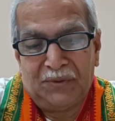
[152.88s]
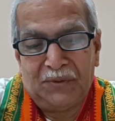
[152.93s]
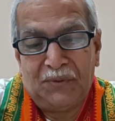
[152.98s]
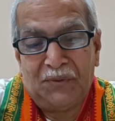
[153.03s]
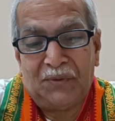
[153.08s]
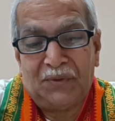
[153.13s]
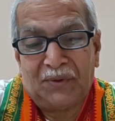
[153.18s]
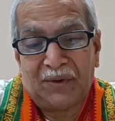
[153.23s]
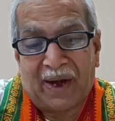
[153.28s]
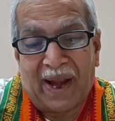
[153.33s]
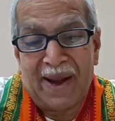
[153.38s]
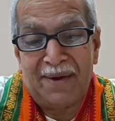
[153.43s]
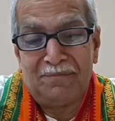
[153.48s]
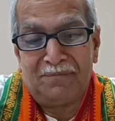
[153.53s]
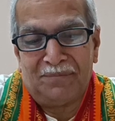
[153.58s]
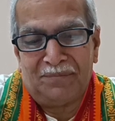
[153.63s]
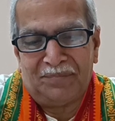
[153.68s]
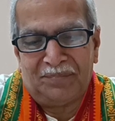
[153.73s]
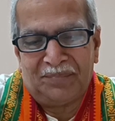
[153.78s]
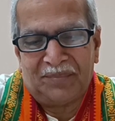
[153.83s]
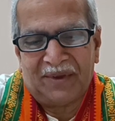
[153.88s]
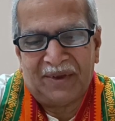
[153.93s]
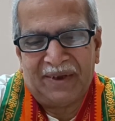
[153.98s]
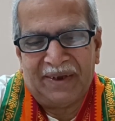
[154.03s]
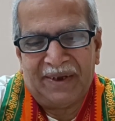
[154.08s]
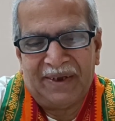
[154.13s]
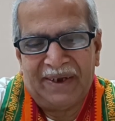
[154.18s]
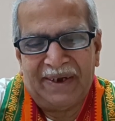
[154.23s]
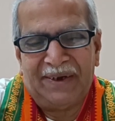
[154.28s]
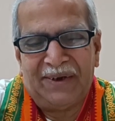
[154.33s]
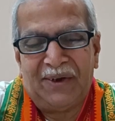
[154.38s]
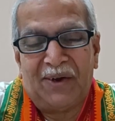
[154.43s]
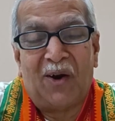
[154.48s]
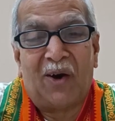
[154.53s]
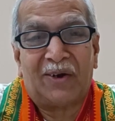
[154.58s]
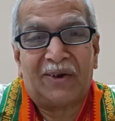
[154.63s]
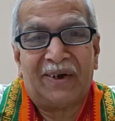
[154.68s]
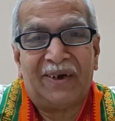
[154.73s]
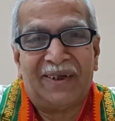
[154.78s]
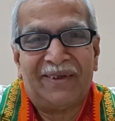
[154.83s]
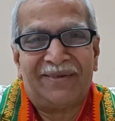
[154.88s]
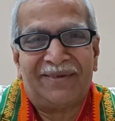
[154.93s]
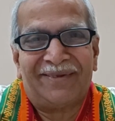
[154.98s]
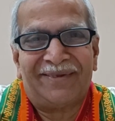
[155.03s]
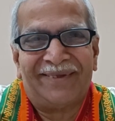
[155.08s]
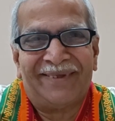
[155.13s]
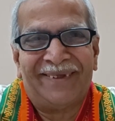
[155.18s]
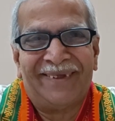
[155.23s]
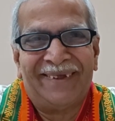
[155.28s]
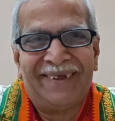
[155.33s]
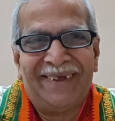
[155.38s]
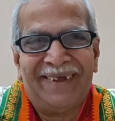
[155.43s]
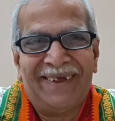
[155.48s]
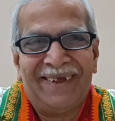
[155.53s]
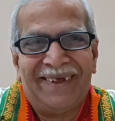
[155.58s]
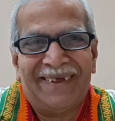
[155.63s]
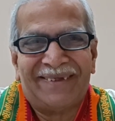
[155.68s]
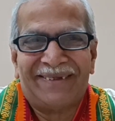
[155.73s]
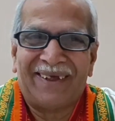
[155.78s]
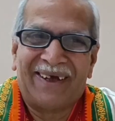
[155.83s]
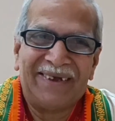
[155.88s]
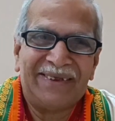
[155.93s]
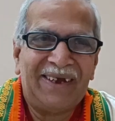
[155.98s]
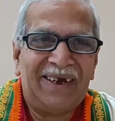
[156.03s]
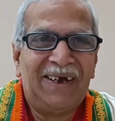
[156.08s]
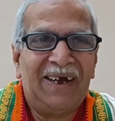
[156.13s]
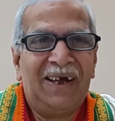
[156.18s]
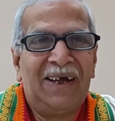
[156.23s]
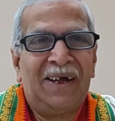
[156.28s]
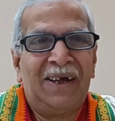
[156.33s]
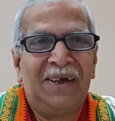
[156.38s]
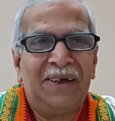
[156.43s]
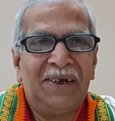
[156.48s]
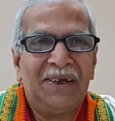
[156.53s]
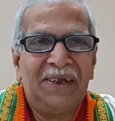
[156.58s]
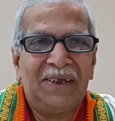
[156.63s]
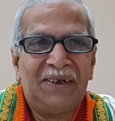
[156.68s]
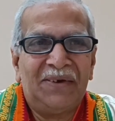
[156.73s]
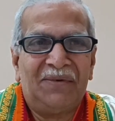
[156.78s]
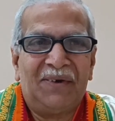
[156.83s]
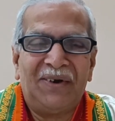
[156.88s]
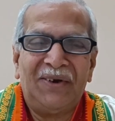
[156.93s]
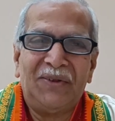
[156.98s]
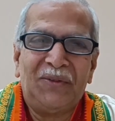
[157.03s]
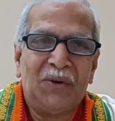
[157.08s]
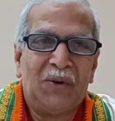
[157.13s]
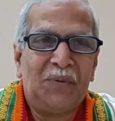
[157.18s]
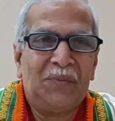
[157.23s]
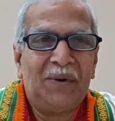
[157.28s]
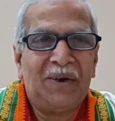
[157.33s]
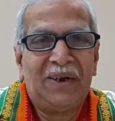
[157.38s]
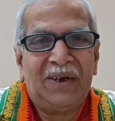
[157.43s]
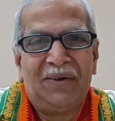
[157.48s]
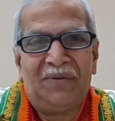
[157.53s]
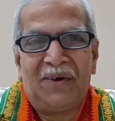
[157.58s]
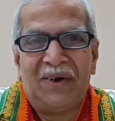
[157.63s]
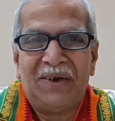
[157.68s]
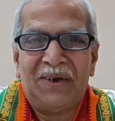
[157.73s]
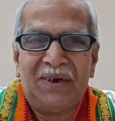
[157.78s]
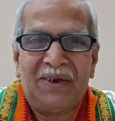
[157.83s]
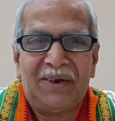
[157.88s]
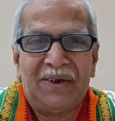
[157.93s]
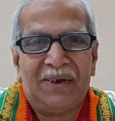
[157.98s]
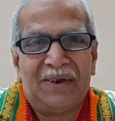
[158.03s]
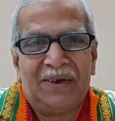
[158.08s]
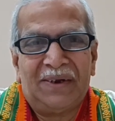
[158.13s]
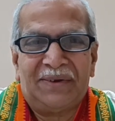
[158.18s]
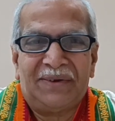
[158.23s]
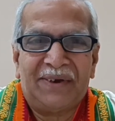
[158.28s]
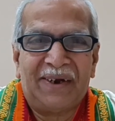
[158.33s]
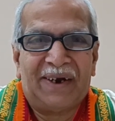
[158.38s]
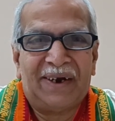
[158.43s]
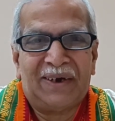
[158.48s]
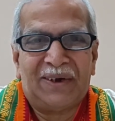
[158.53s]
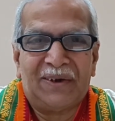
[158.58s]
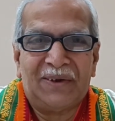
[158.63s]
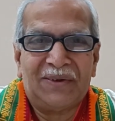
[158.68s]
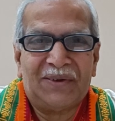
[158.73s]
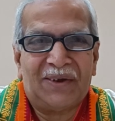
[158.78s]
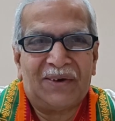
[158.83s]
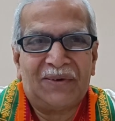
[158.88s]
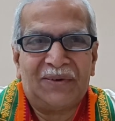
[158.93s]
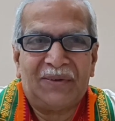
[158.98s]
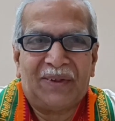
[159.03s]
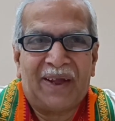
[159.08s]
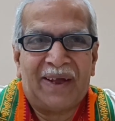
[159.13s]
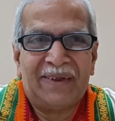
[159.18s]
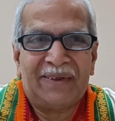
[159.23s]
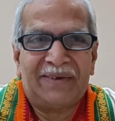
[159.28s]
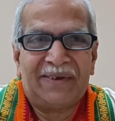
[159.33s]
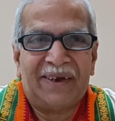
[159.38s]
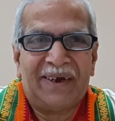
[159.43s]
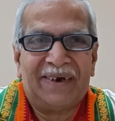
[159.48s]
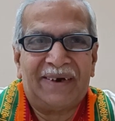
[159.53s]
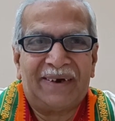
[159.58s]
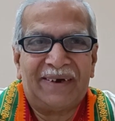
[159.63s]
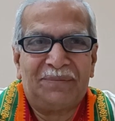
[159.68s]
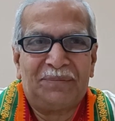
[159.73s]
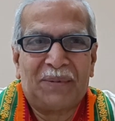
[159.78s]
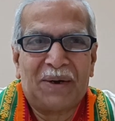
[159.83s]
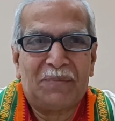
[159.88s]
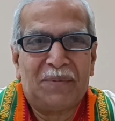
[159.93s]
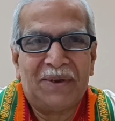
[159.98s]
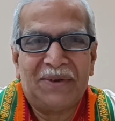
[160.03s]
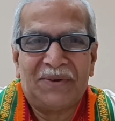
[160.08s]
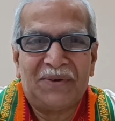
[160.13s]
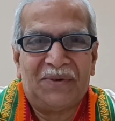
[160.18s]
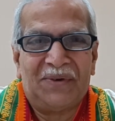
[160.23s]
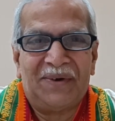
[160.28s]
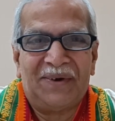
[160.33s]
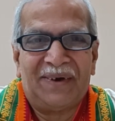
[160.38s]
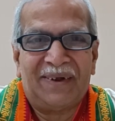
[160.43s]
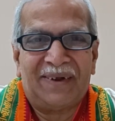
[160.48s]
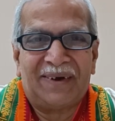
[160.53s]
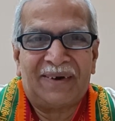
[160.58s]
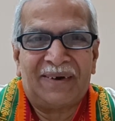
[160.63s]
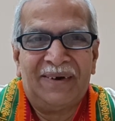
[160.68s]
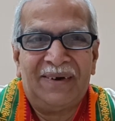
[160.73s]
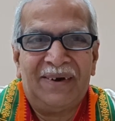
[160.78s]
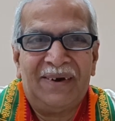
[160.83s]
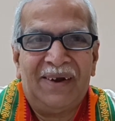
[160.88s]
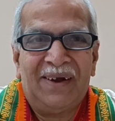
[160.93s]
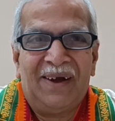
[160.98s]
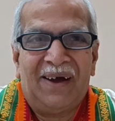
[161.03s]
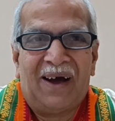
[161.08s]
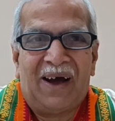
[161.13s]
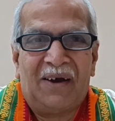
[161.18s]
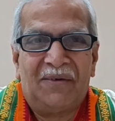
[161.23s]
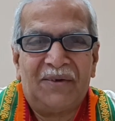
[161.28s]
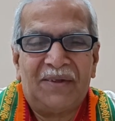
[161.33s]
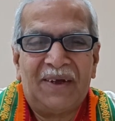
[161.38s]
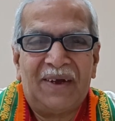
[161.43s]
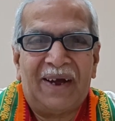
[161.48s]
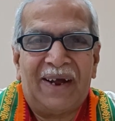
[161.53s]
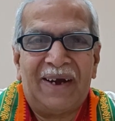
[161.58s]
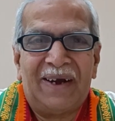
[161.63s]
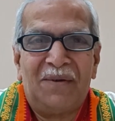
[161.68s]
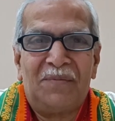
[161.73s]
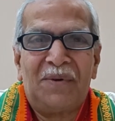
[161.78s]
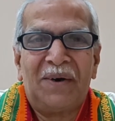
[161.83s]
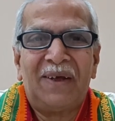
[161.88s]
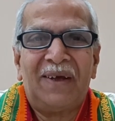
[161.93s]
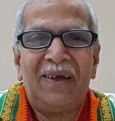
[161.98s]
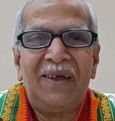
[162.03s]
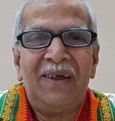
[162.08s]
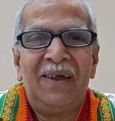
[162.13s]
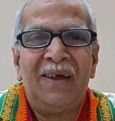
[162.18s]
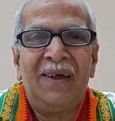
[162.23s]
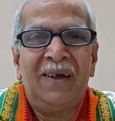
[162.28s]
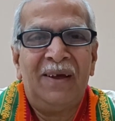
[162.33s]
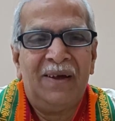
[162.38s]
డూ క్రైమ్ ఇన్ డార్క్నెస్ సహజంగా ఇవన్నీ దోపిడీలు ఇవన్నీ చీకట్లో జరుగుతాయి చీకటి ప్రపంచం అంటారు ఆ విధంగా అయ్యేటప్పటికి